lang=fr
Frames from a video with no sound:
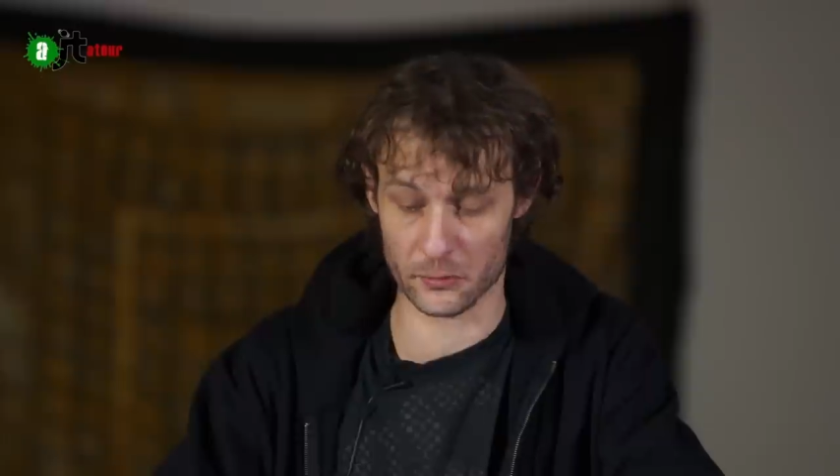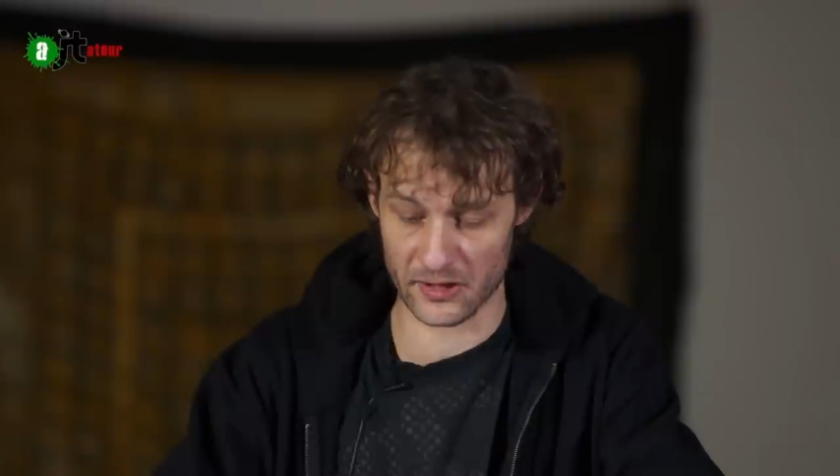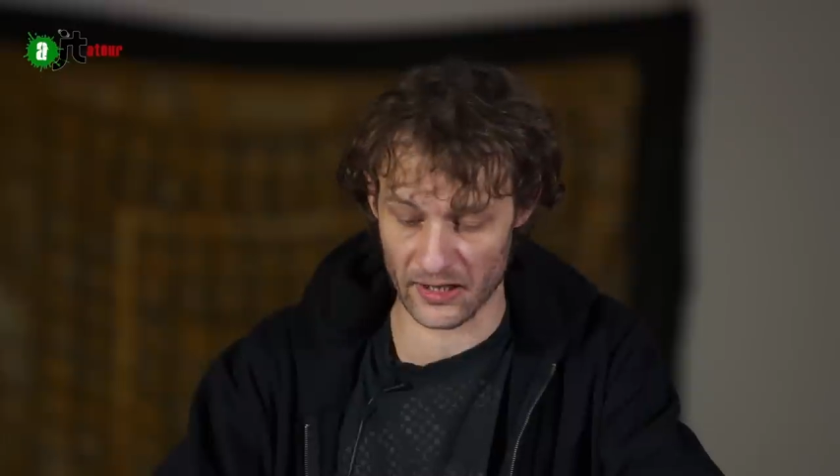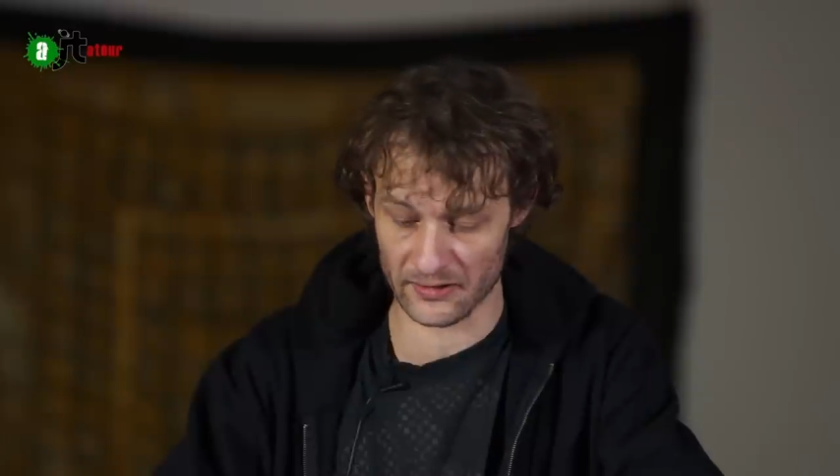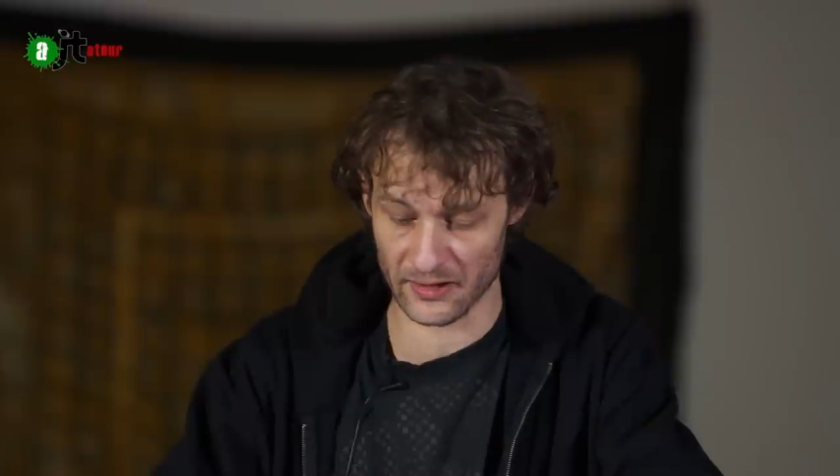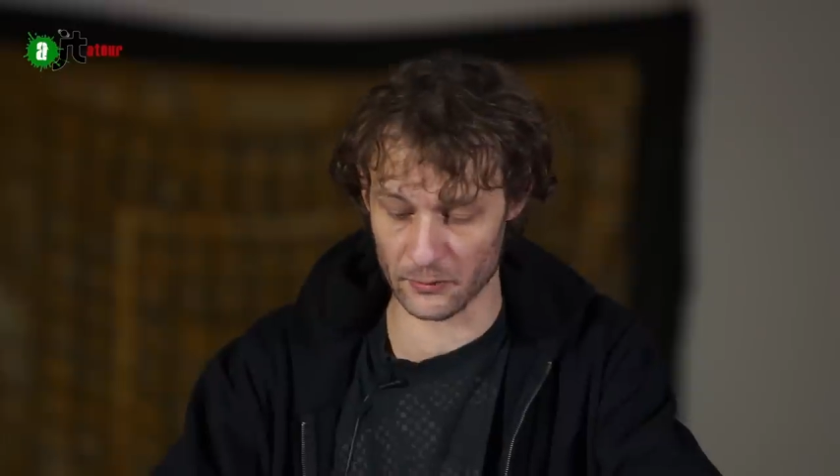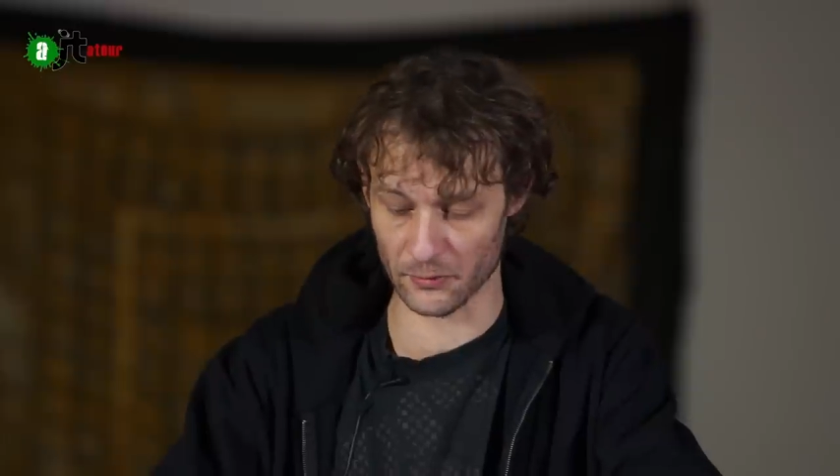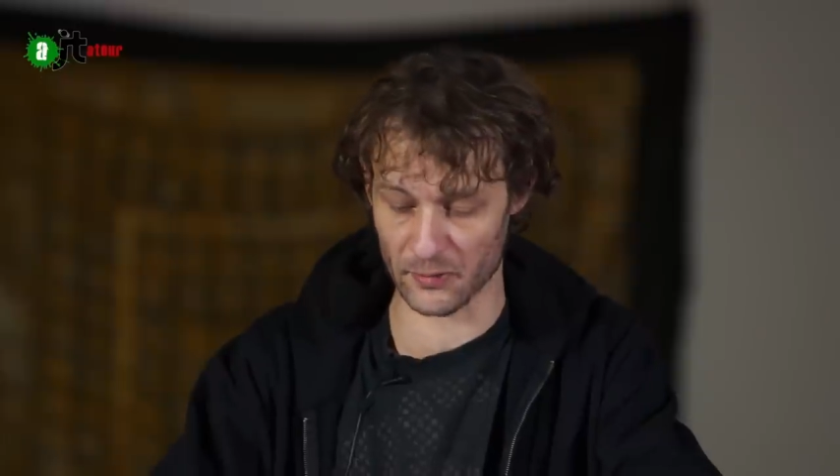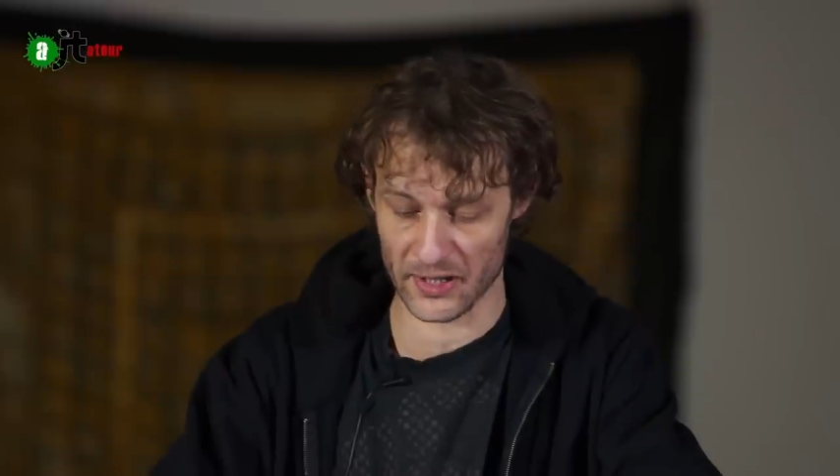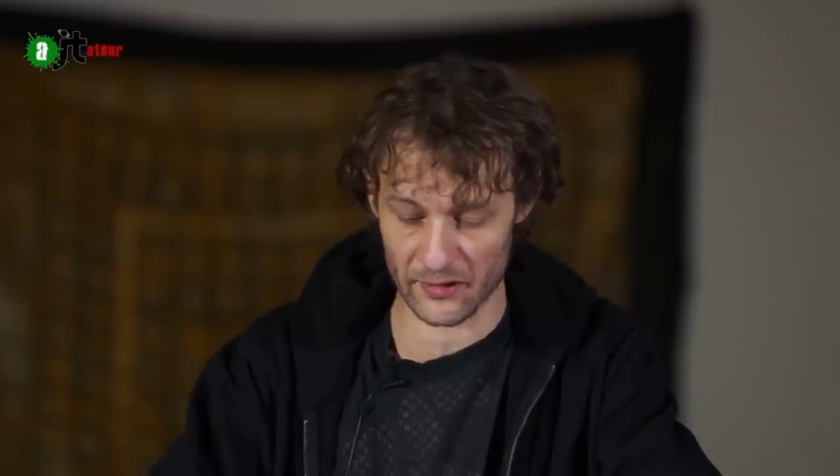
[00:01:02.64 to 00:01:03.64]
du carnet de
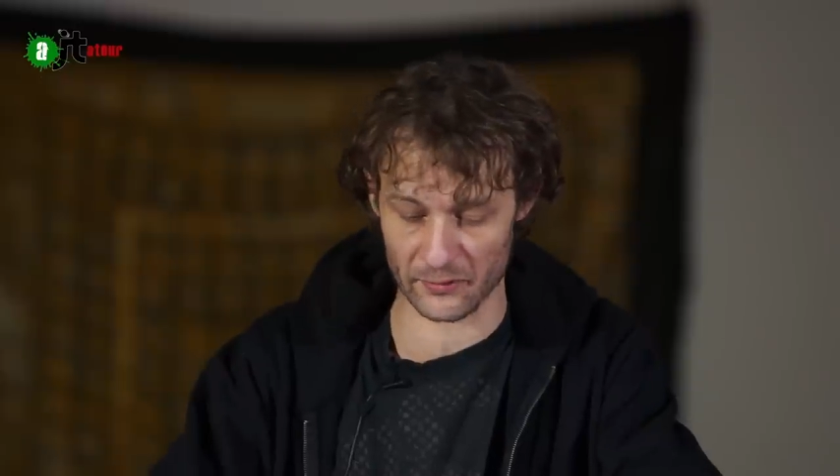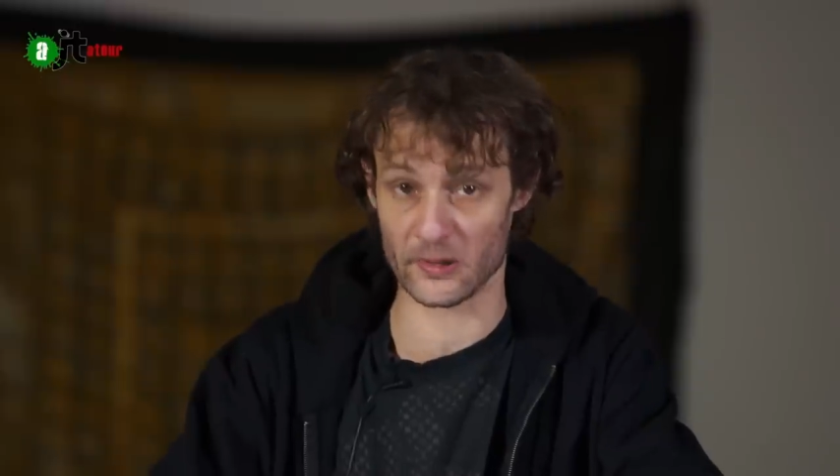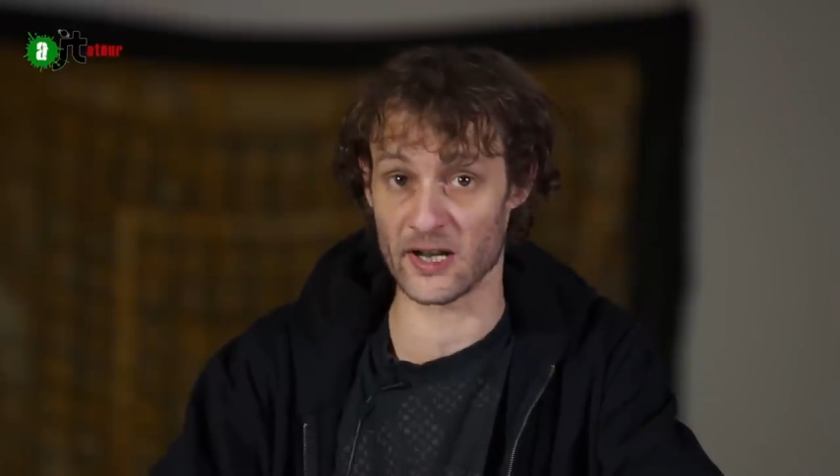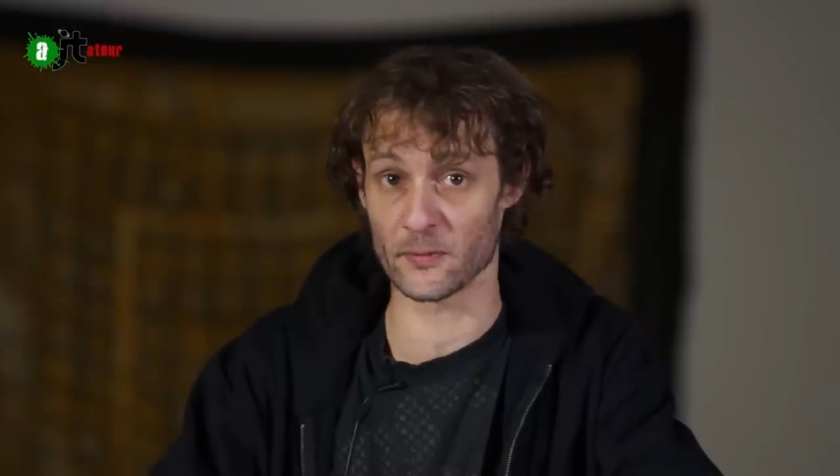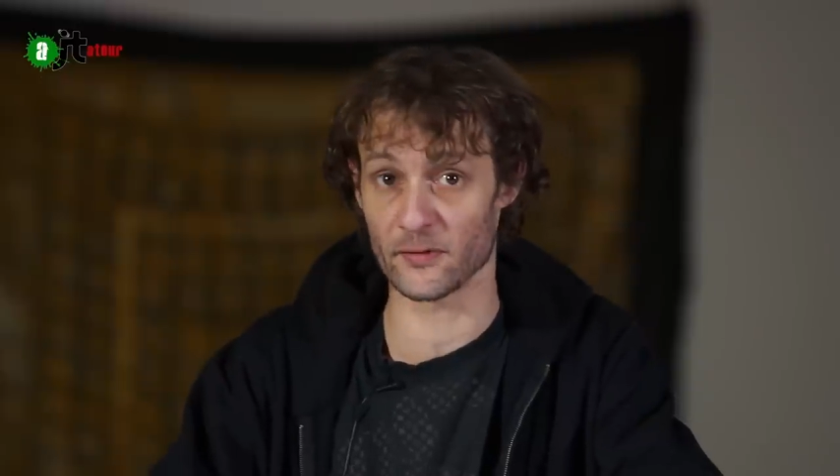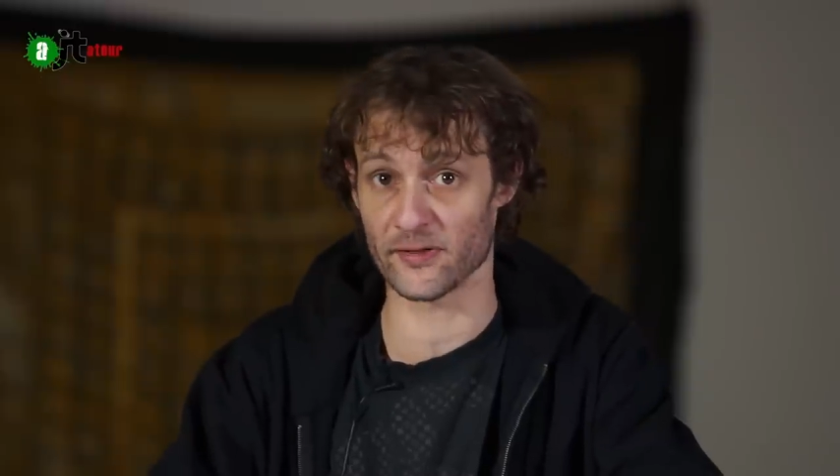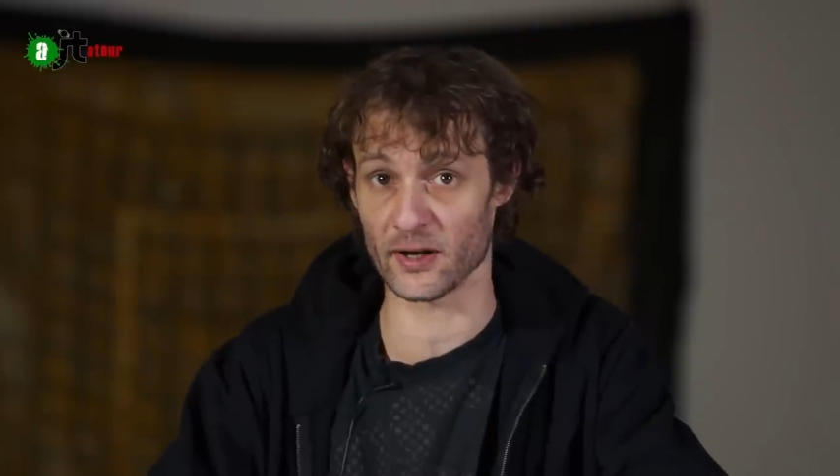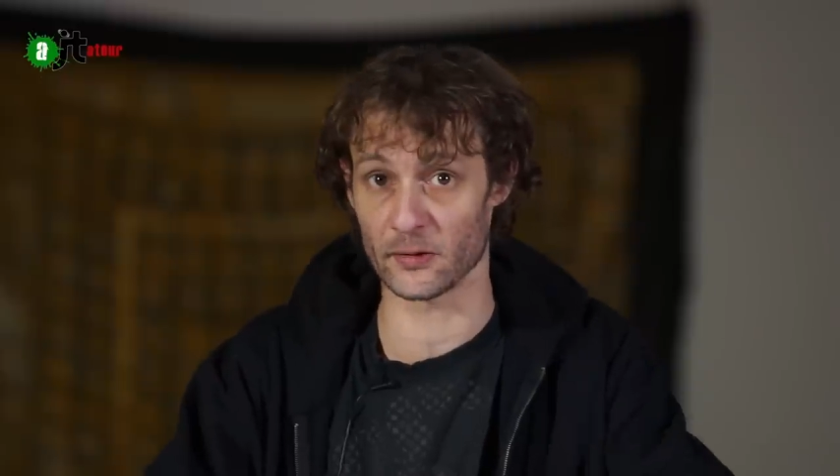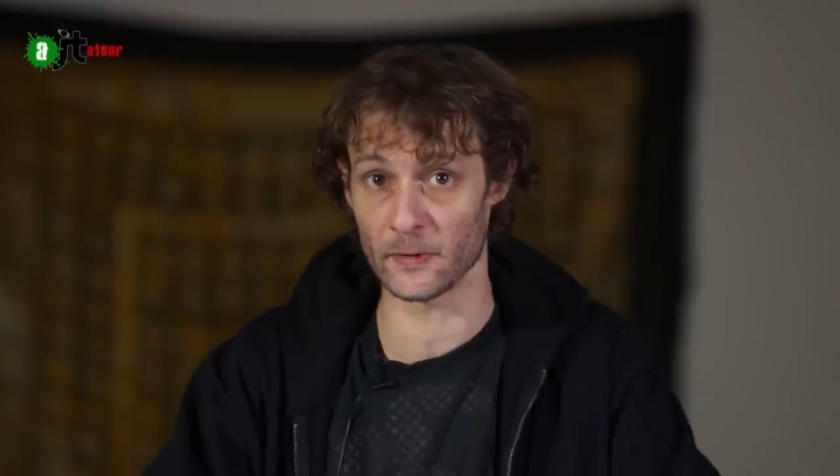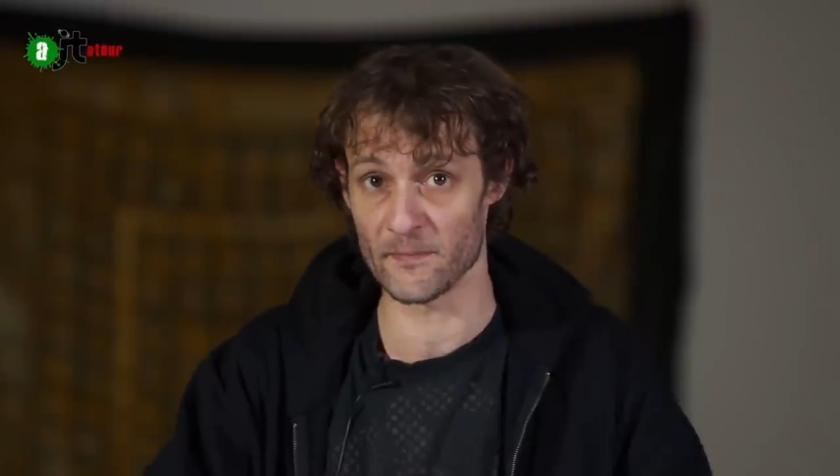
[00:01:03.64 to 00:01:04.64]
voyage de
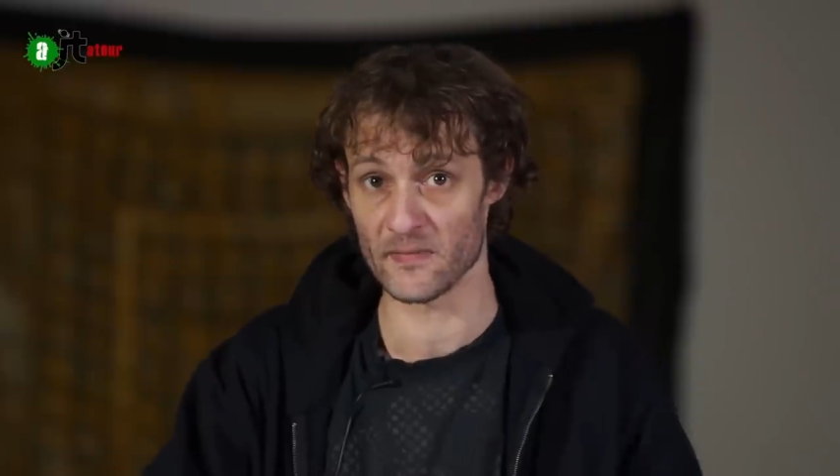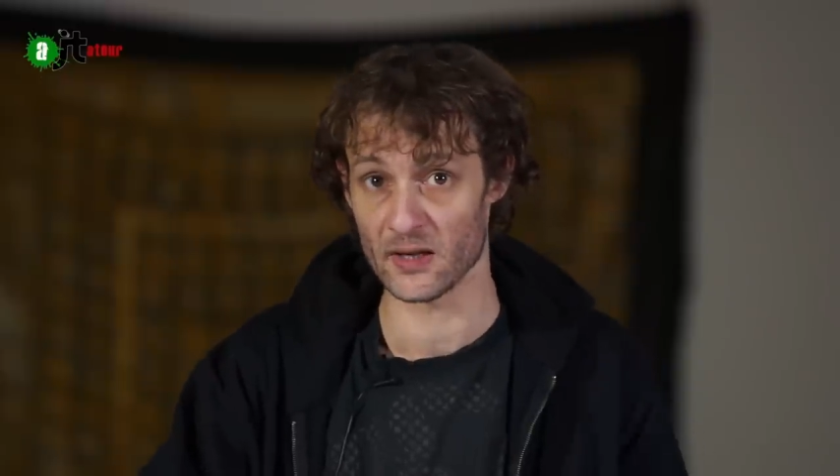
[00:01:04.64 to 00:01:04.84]
Clermont-Ferrand,